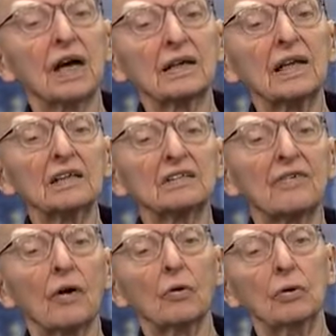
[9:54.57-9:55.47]
tak
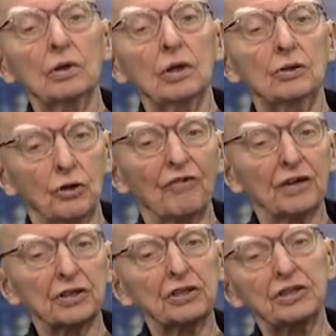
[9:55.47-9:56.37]
nazwał.
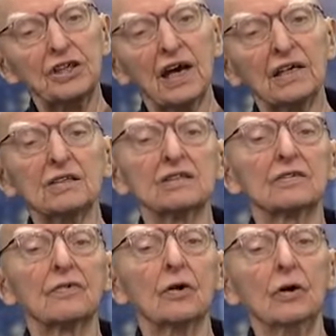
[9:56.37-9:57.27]
Nowe
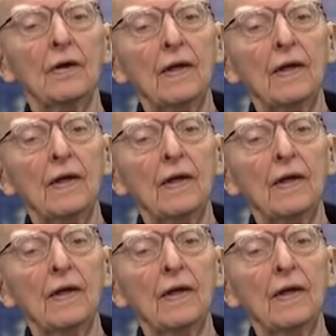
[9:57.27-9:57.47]
chrześcijaństwo.